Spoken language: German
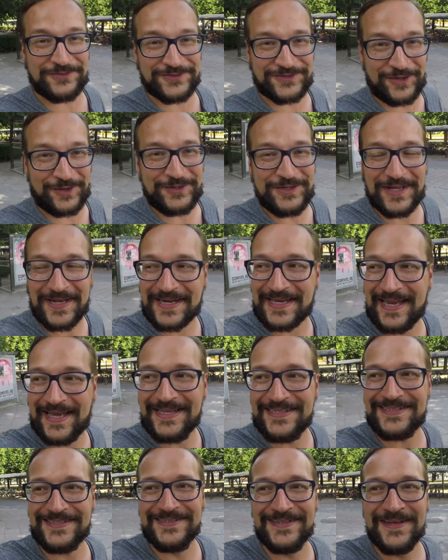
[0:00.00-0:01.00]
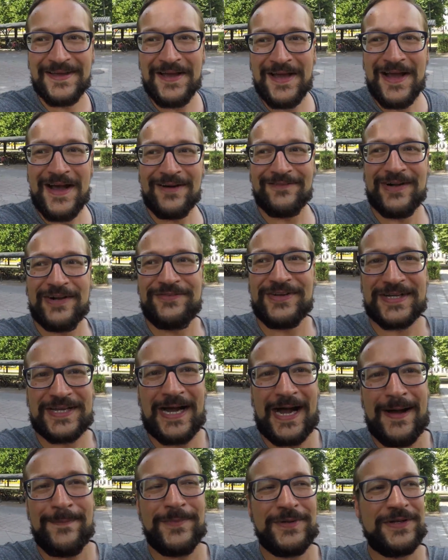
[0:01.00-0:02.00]
sondergleichen, weil wir
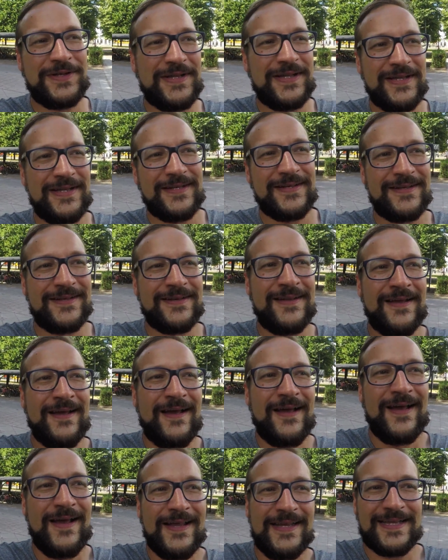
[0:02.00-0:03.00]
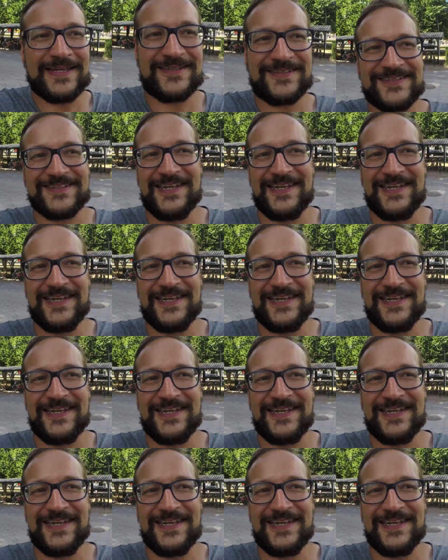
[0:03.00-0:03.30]
kamen in, jetzt